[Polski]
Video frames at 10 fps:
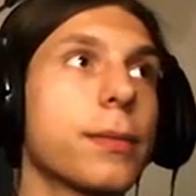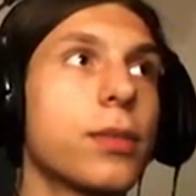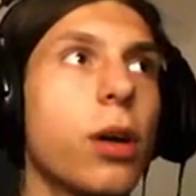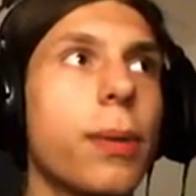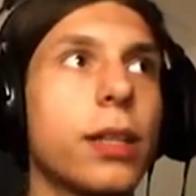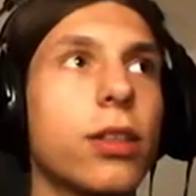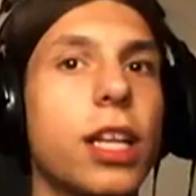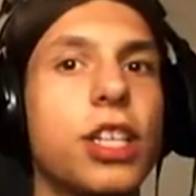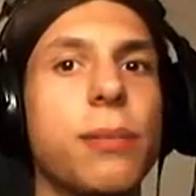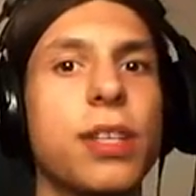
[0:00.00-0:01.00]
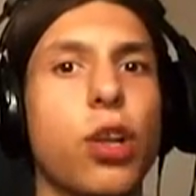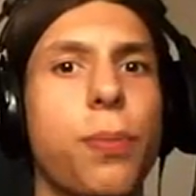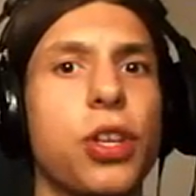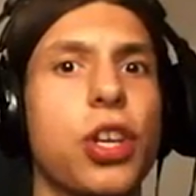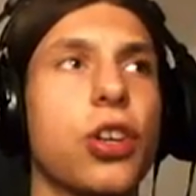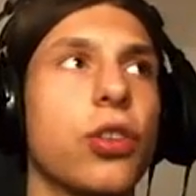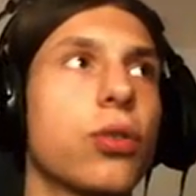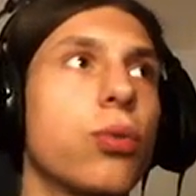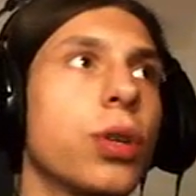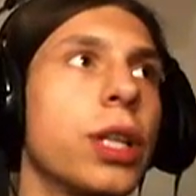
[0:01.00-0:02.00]
Dobra, to lecimy 150,
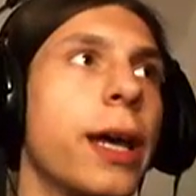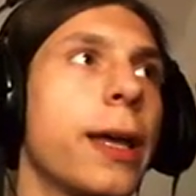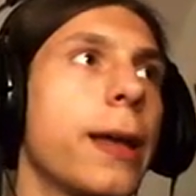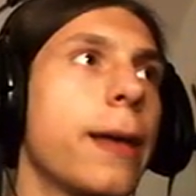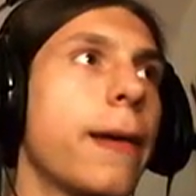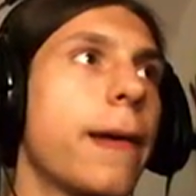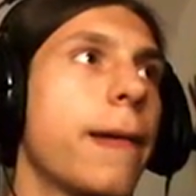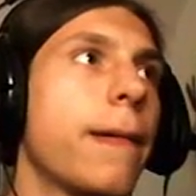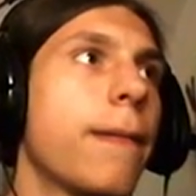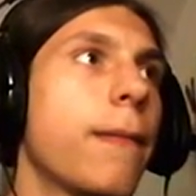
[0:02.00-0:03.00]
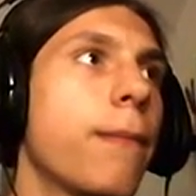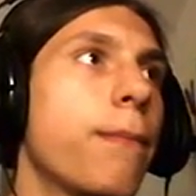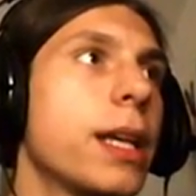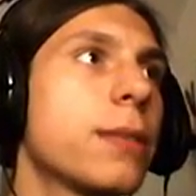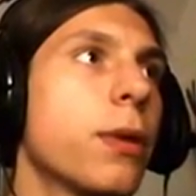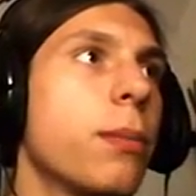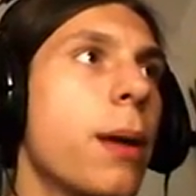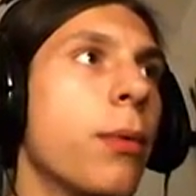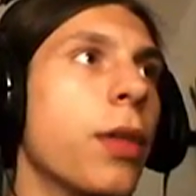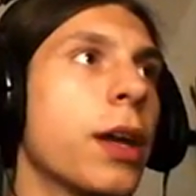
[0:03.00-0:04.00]
kurde. Bez
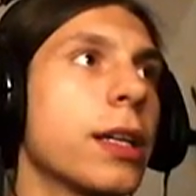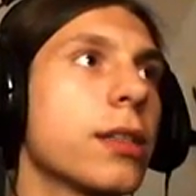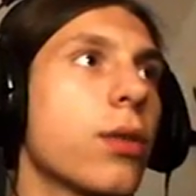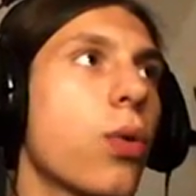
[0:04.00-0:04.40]
problemu teraz.